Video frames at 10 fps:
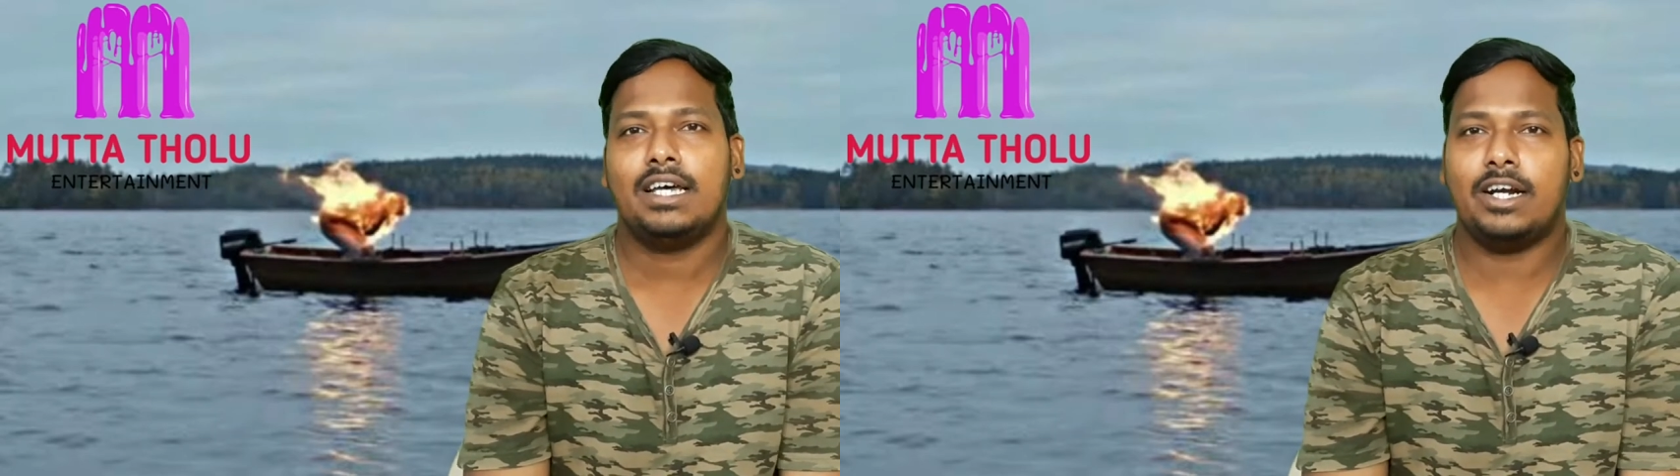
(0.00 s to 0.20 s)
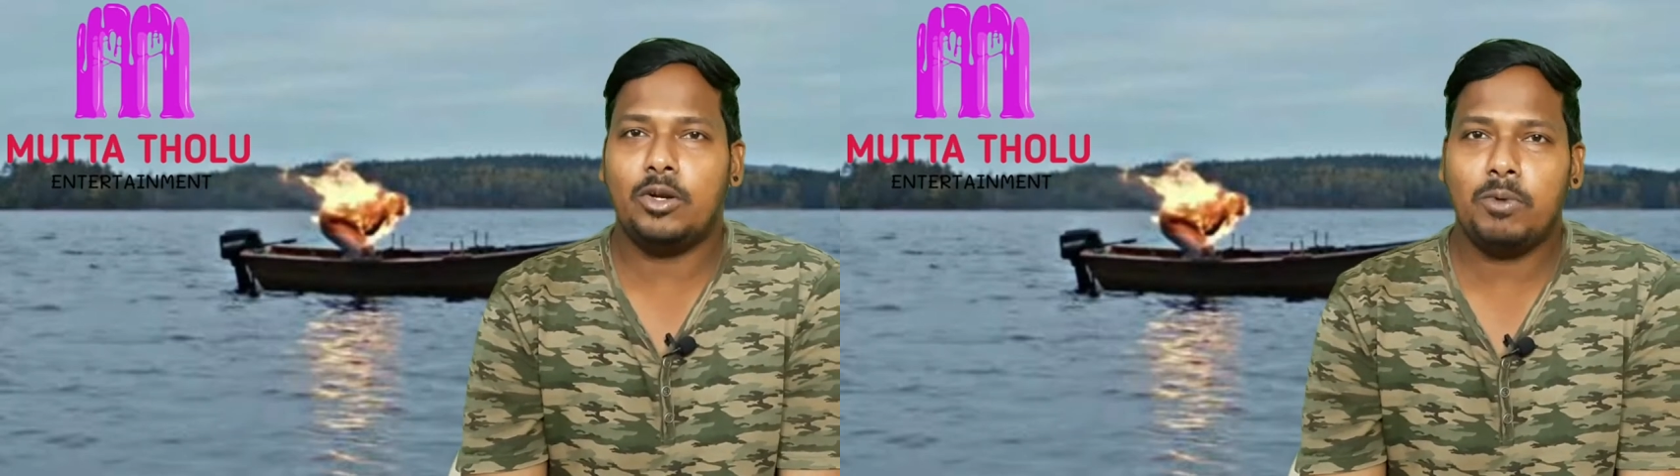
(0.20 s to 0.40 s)

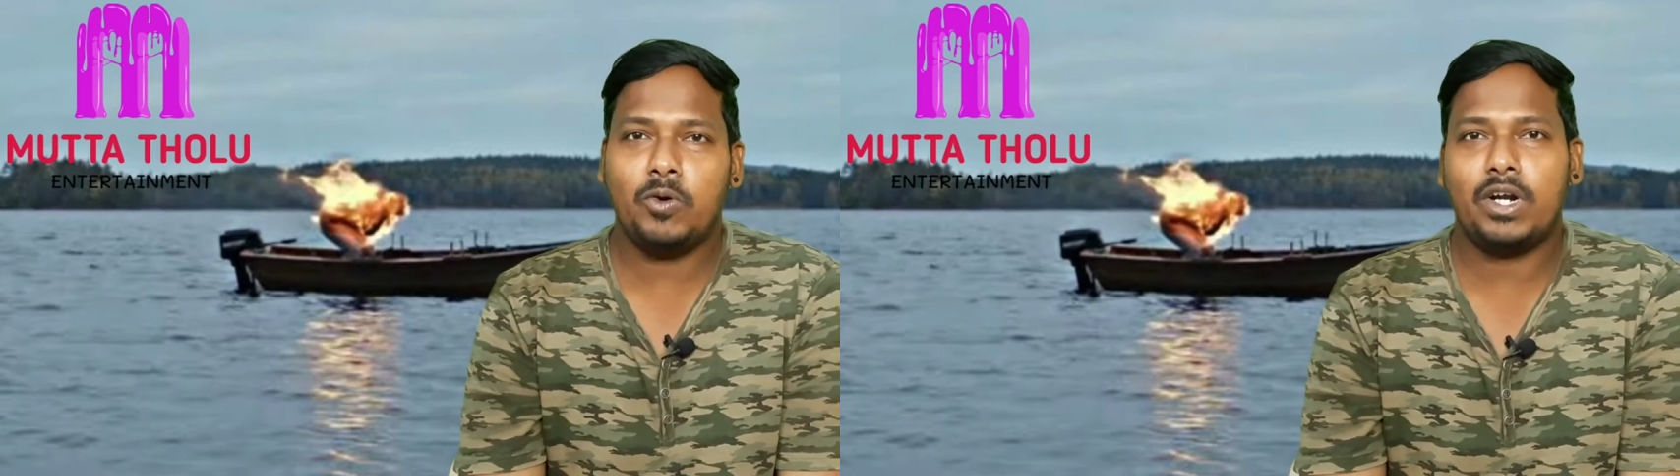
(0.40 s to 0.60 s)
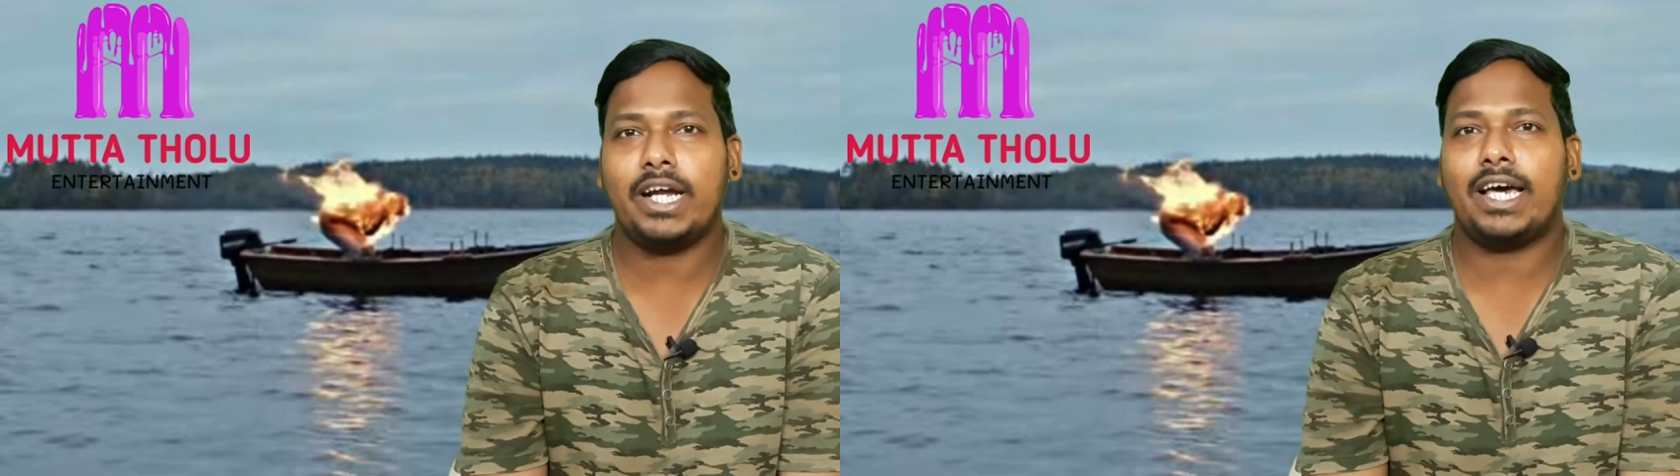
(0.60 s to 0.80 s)
ரெண்டுமே
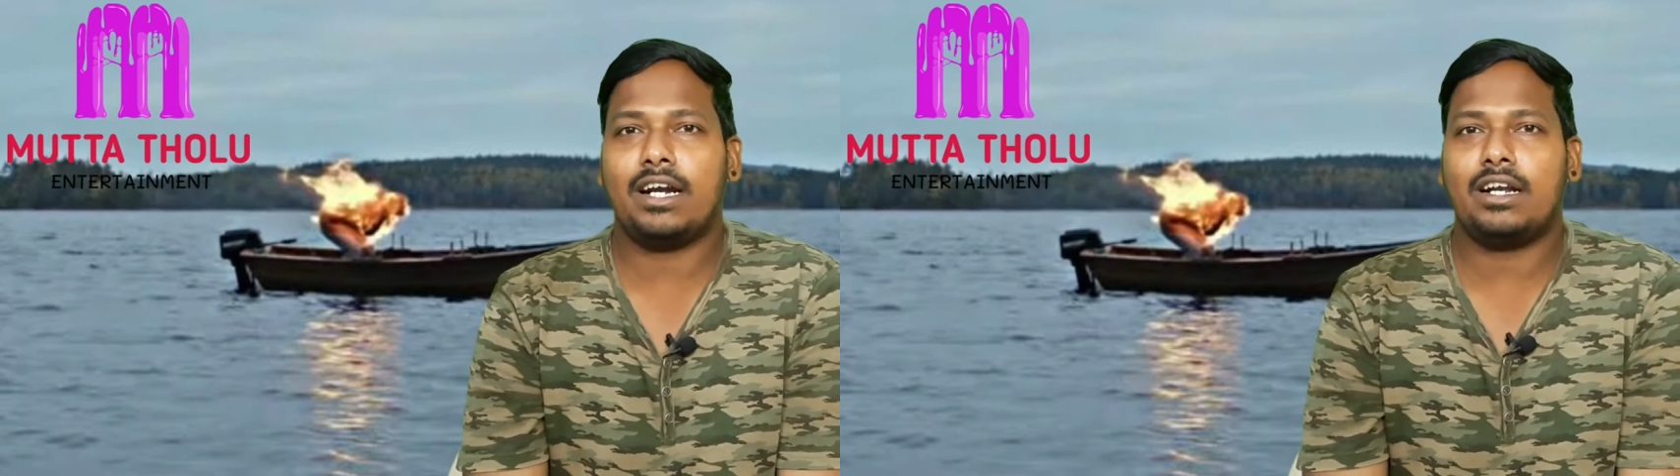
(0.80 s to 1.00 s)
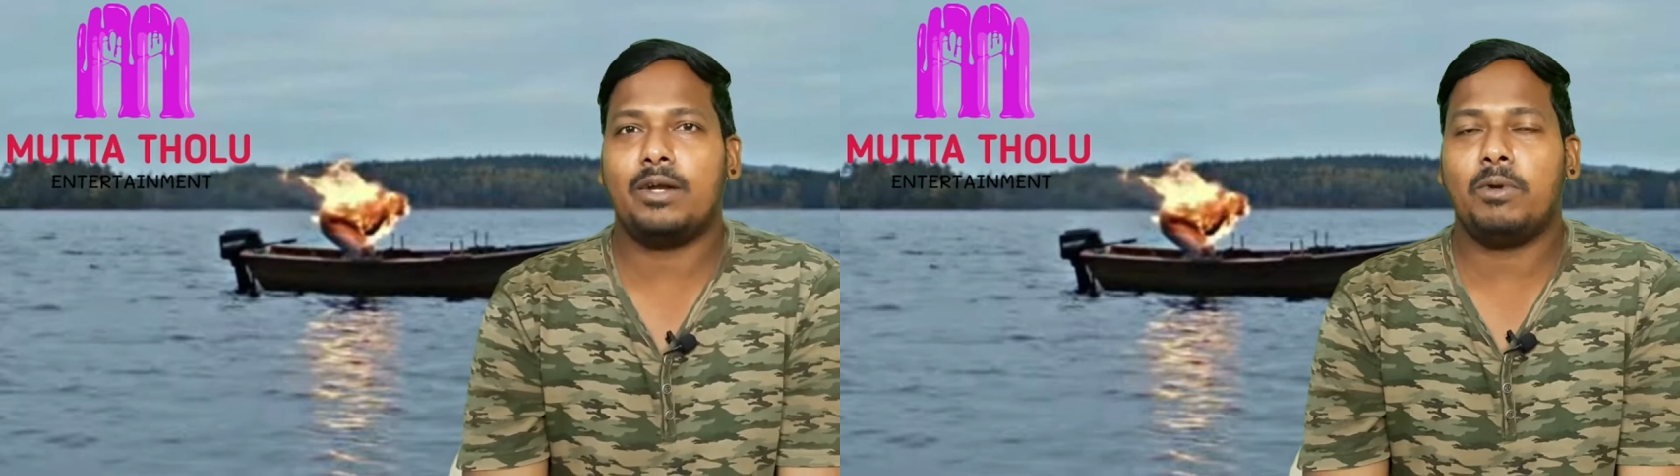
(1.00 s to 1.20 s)
ஒரே
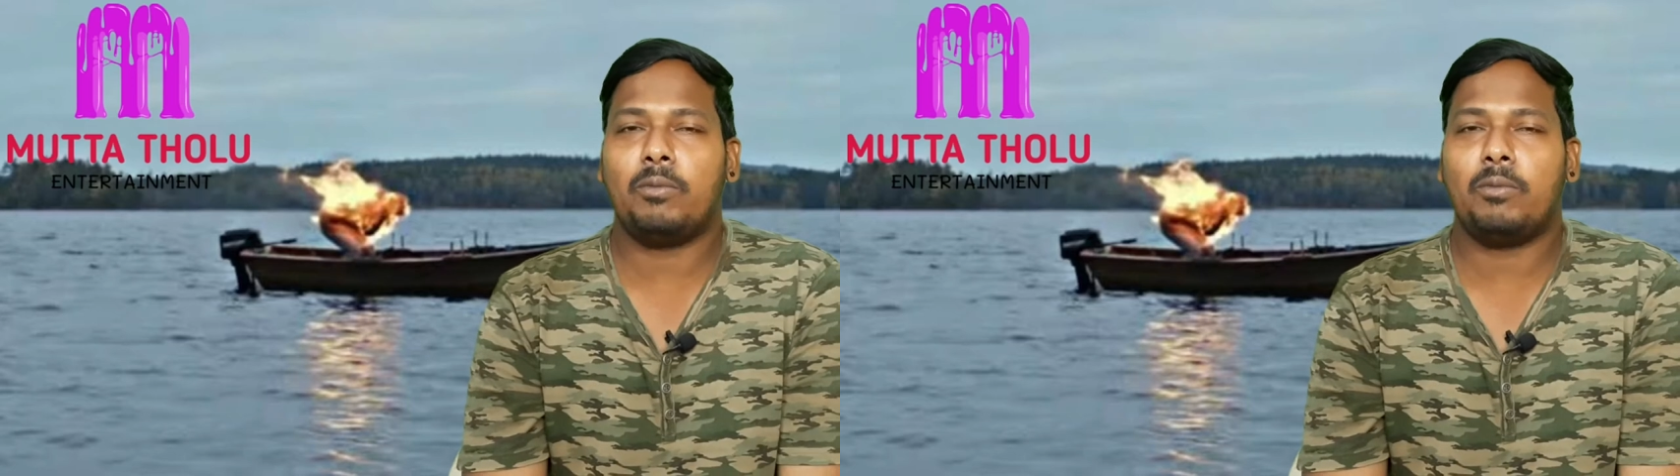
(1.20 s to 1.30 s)
கேரக்டர் எப்படி